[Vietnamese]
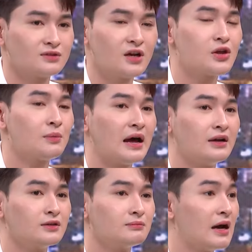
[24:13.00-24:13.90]
nói chung là
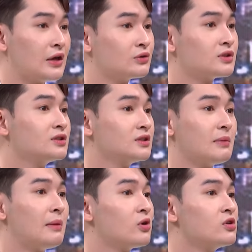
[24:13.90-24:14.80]
được ba yêu thương được
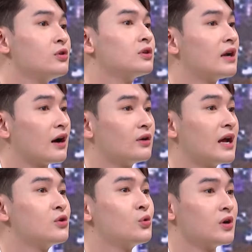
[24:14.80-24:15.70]
ba mọi người yêu thương là con đã
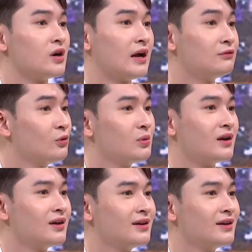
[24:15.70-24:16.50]
vui rồi hạnh phúc rồi